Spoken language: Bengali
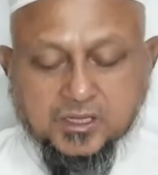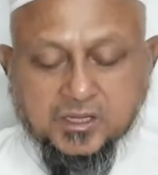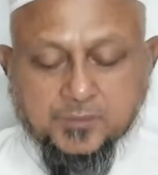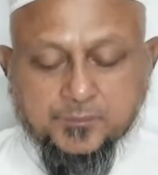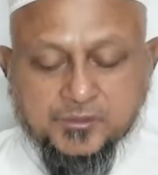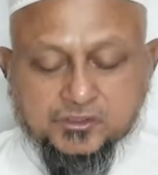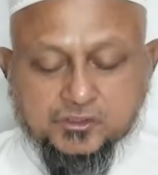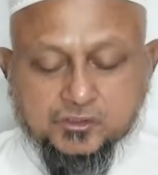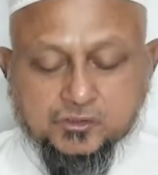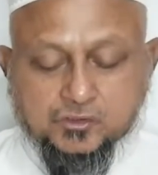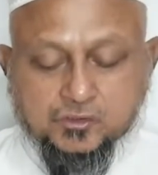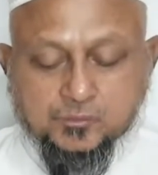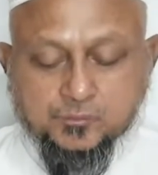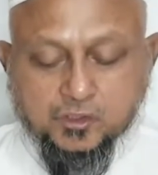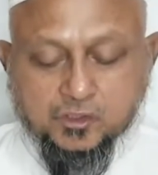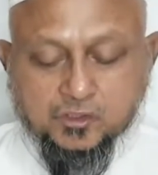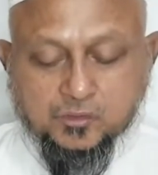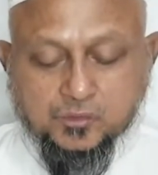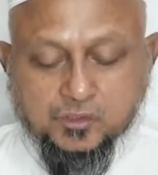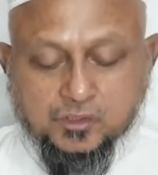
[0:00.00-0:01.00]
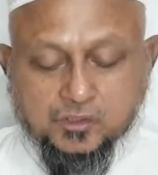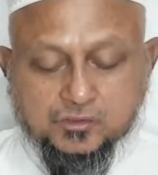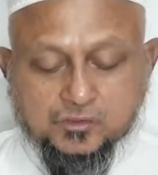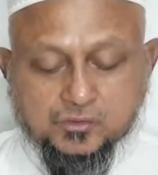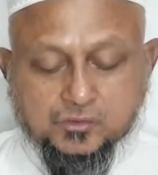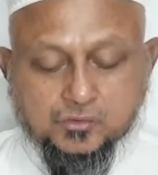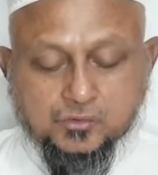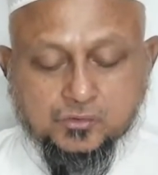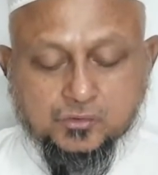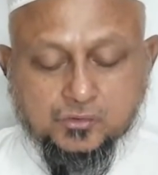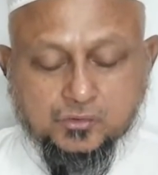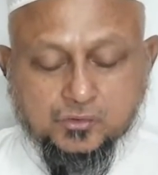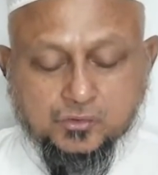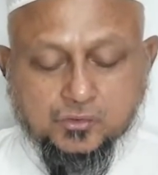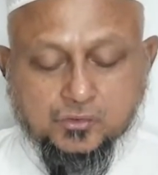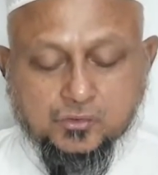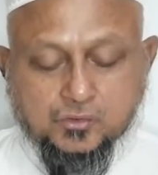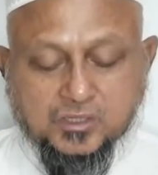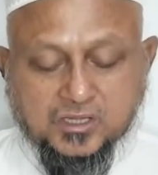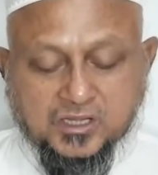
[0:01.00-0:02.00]
আপাতত বলবৎ অন্য
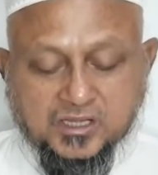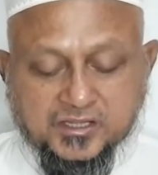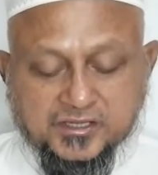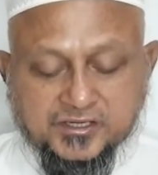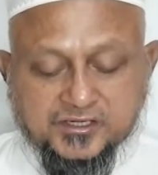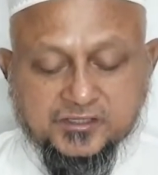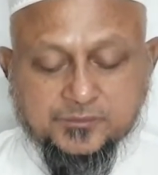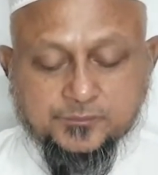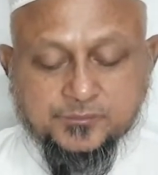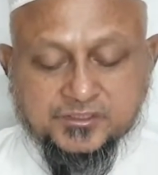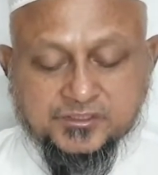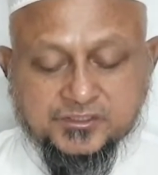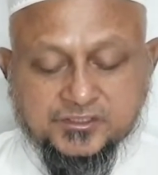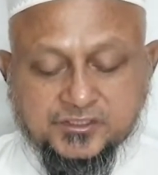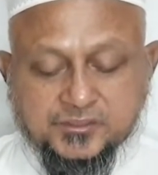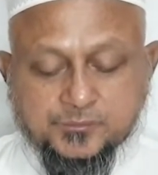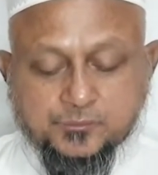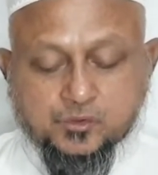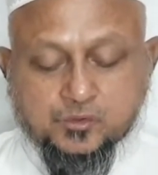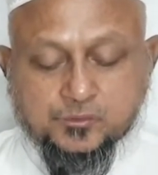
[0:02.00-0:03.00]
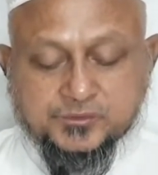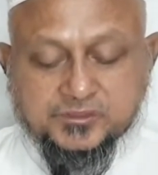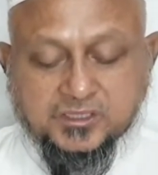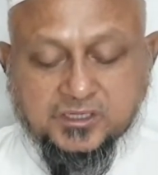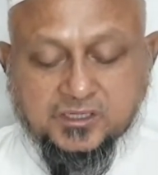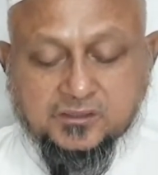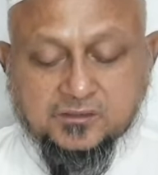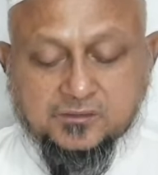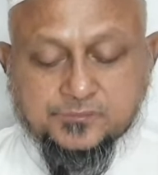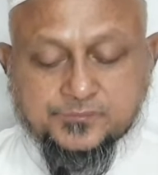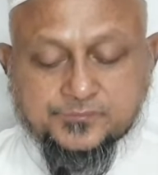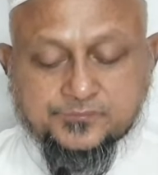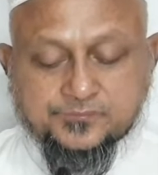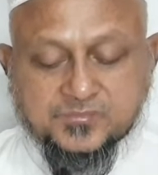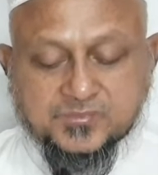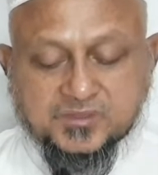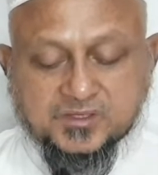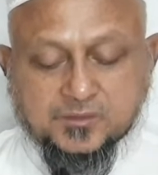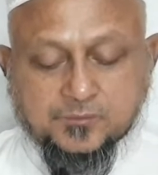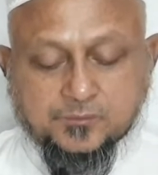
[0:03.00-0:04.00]
কোনো আইন বিধি প্রবিধান
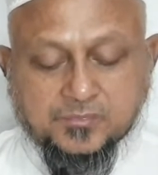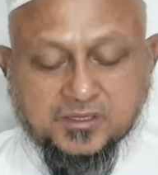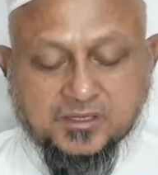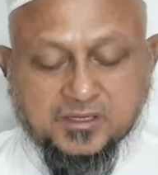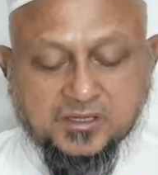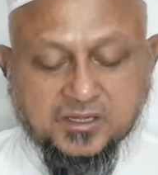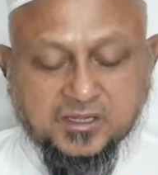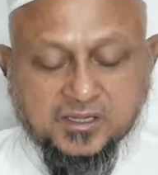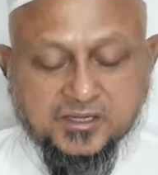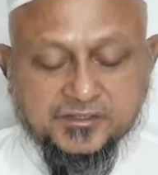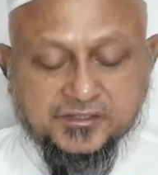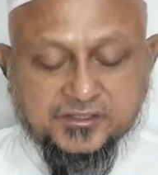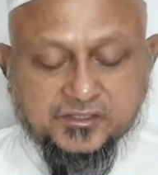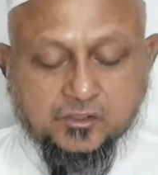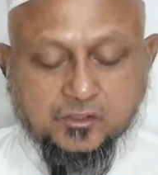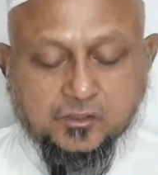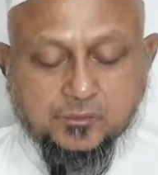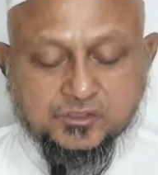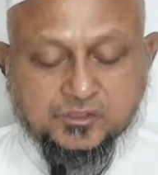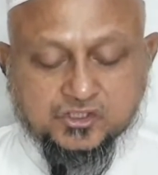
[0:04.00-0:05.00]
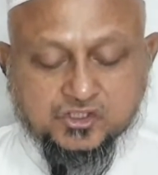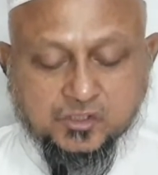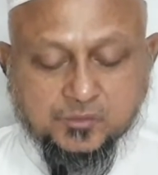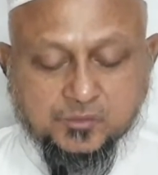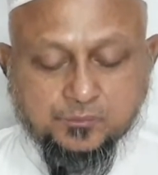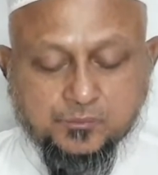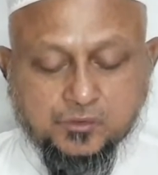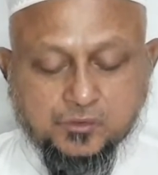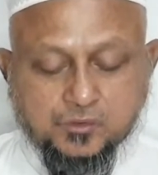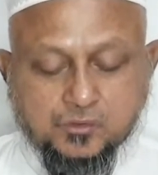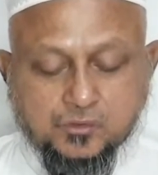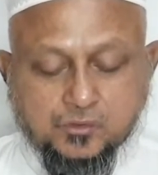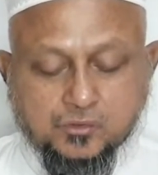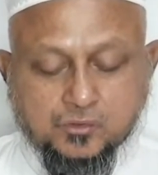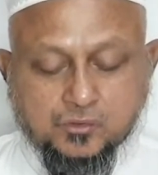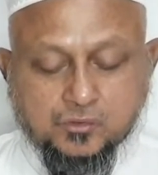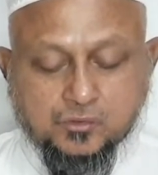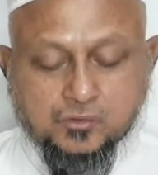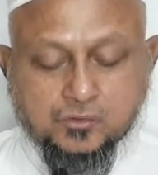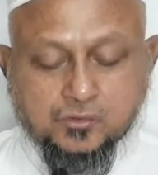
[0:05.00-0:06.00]
বা আইনের ক্ষমতা সম্পন্ন
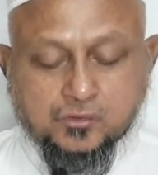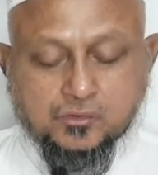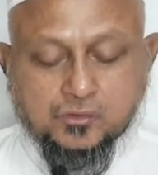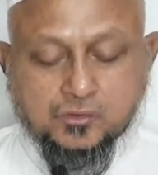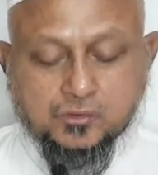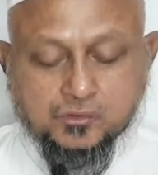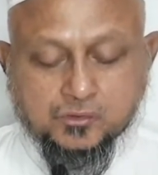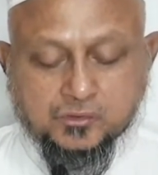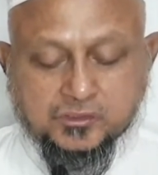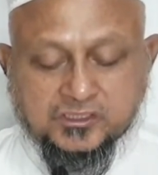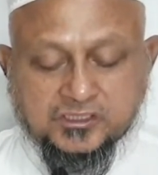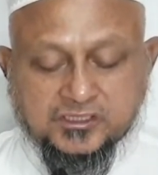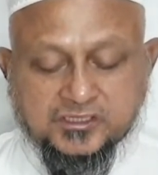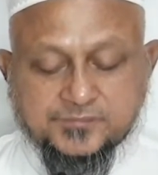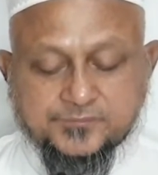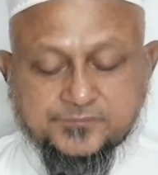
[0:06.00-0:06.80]
অন্য কোনো দলিলে